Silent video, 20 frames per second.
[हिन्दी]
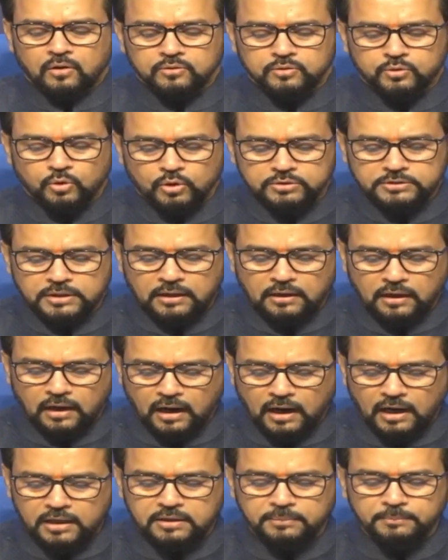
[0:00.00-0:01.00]

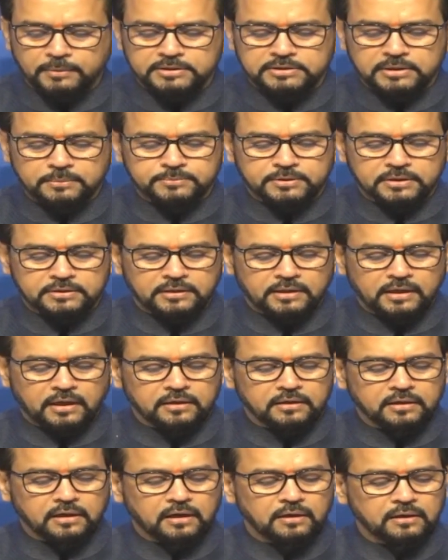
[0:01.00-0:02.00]
2008 में जब
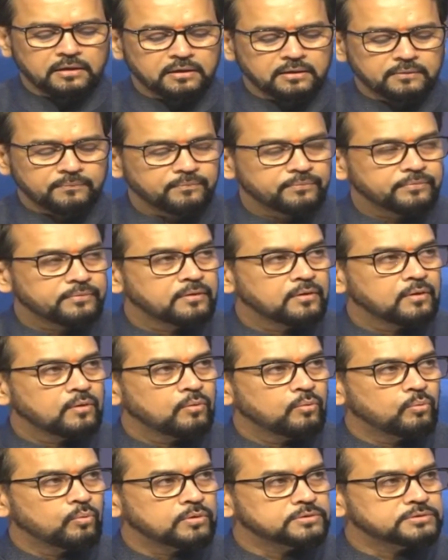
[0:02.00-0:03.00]
चंद्रयान का
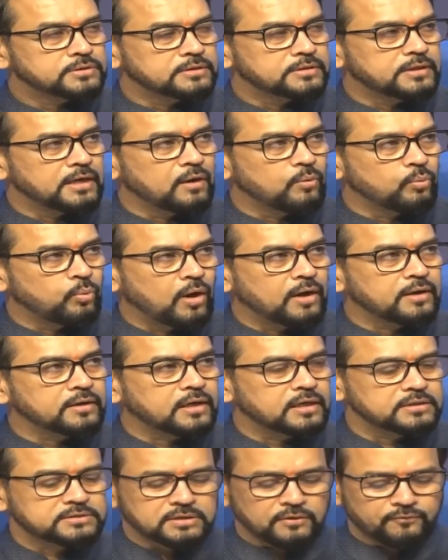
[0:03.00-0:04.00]
चंद्रयान वन
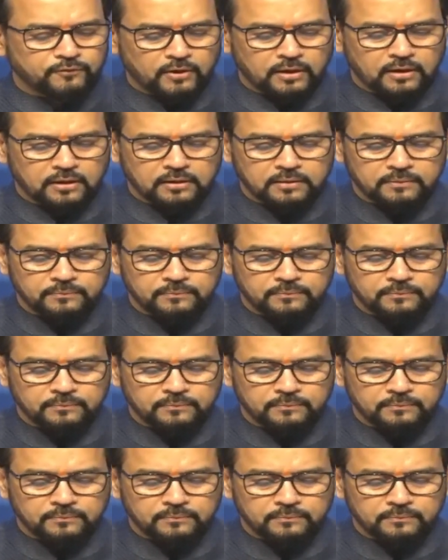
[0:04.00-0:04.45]
का सफल